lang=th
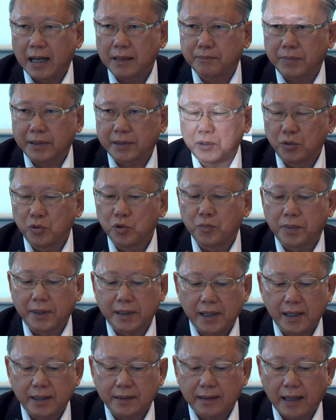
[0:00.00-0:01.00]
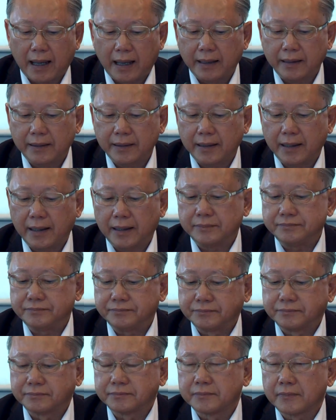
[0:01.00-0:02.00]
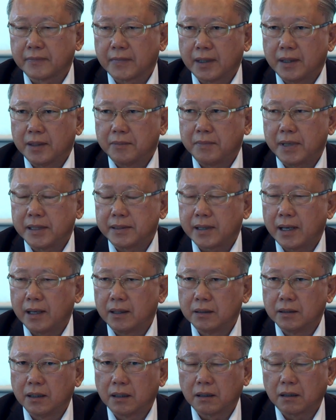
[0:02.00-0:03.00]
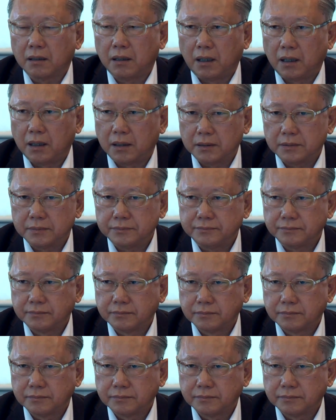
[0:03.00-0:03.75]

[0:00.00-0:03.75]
การปฏิรูปประเทศไทยเนี่ยไม่ใช่เรื่องของ